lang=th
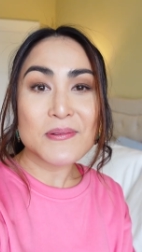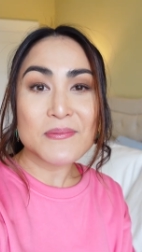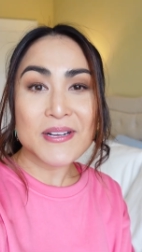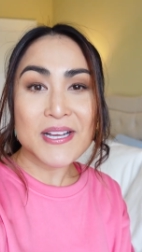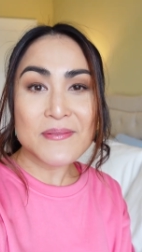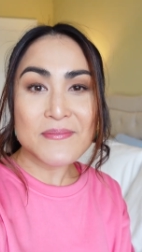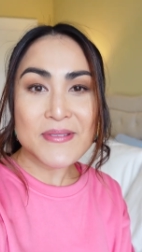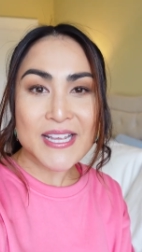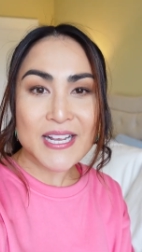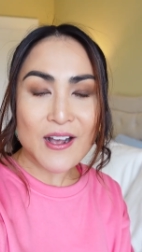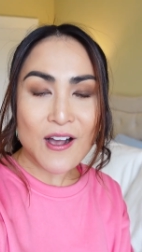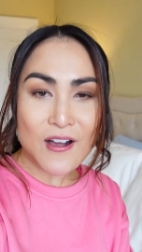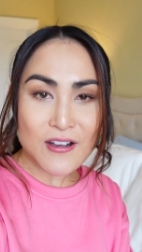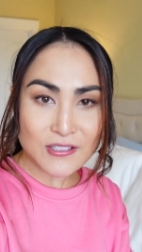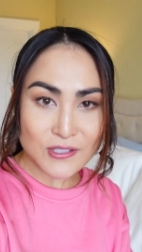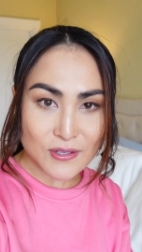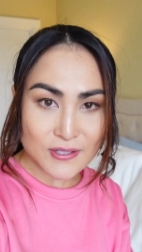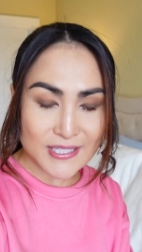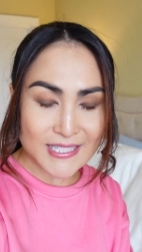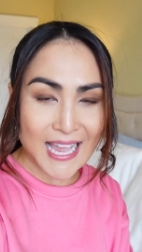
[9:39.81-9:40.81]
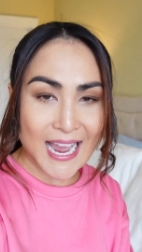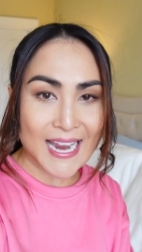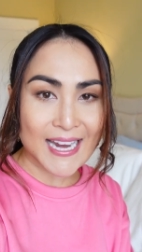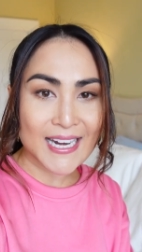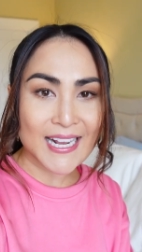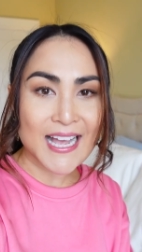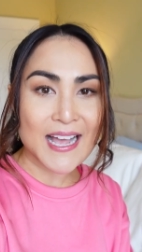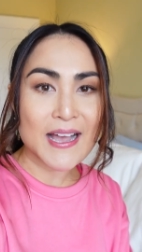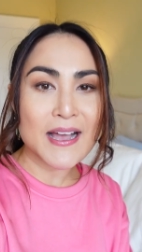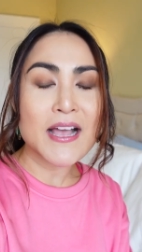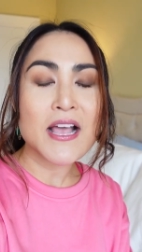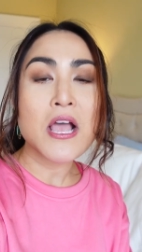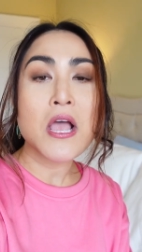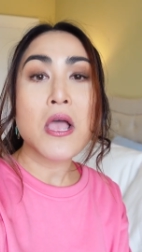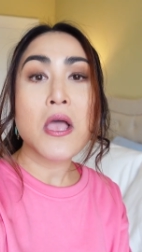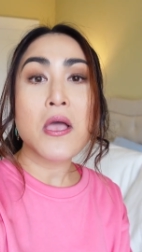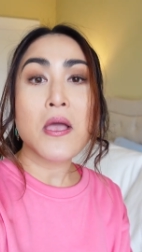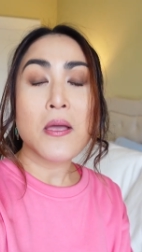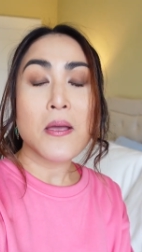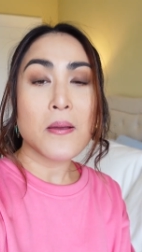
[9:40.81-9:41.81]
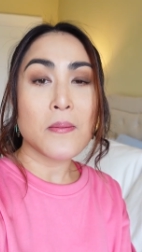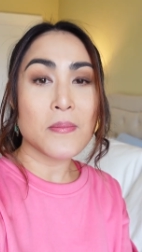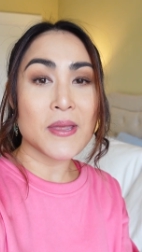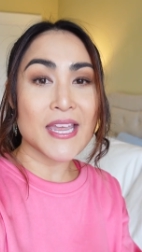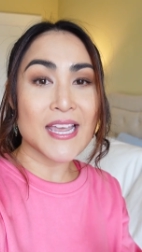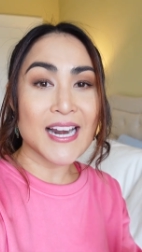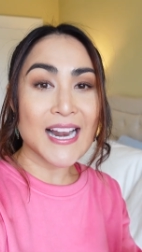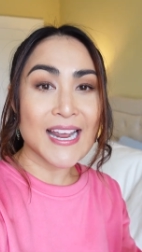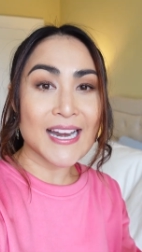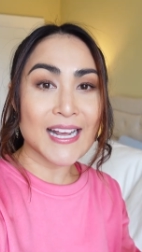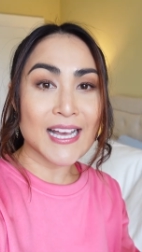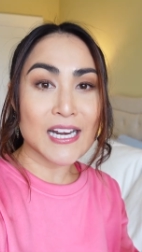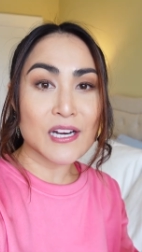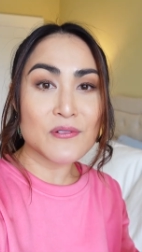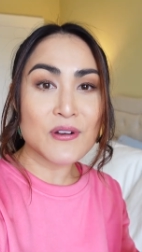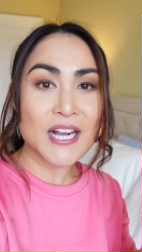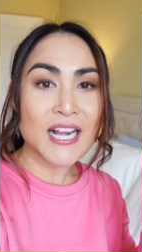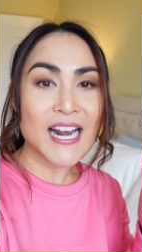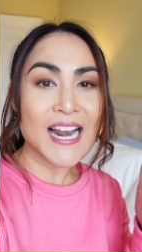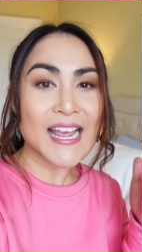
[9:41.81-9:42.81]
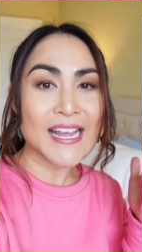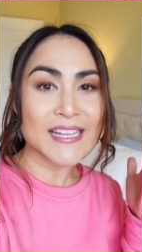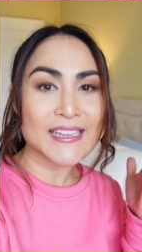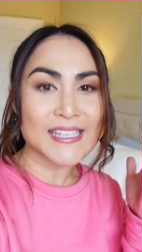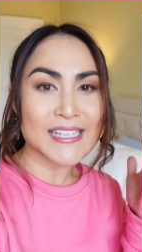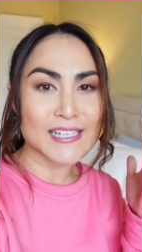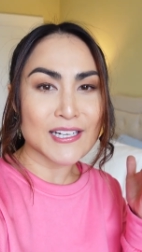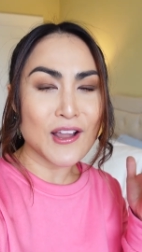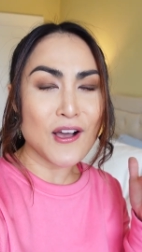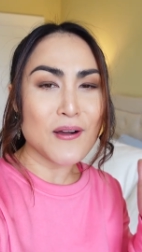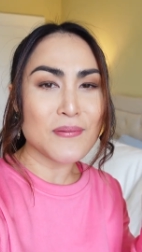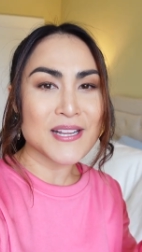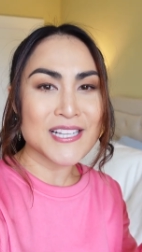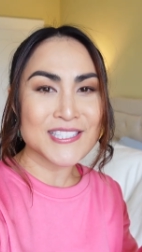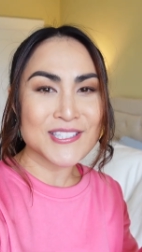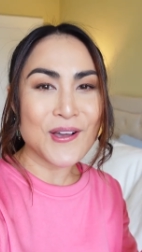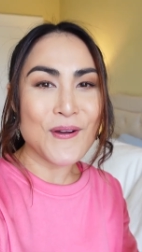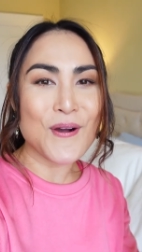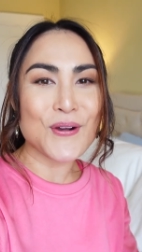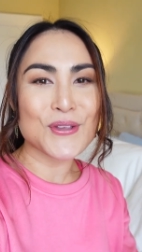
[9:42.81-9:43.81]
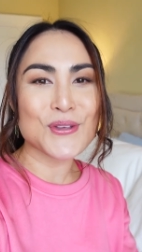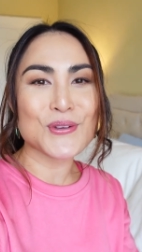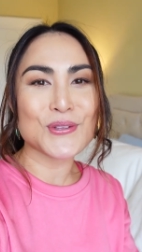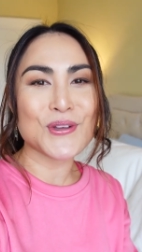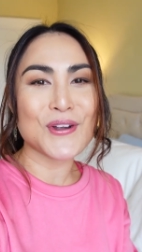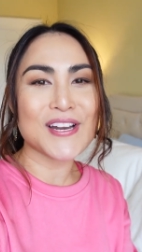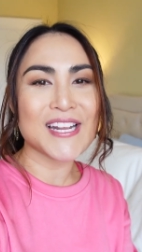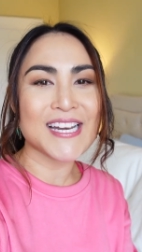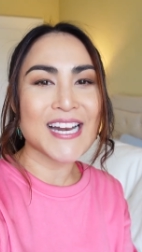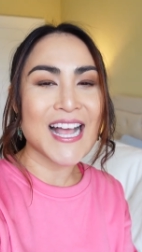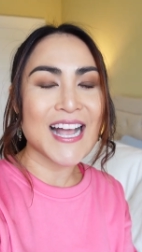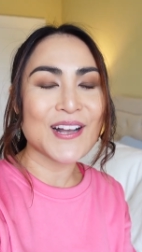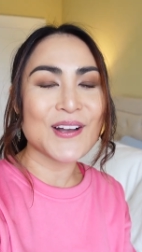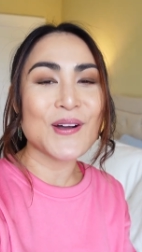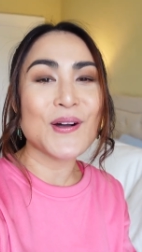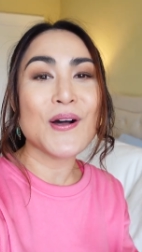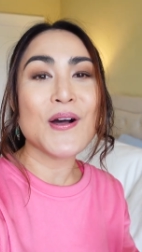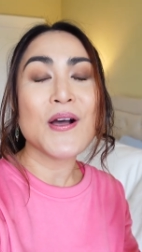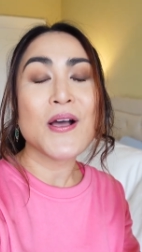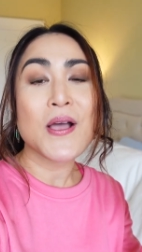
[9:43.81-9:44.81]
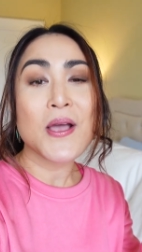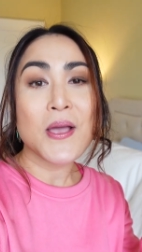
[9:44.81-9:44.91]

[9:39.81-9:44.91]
เพื่อนๆมีข้อสงสัยนะคะ มีอะไรนะคะ หรือว่าใครติดรอบที่ 2 อยู่ตอนนี้นะคะก็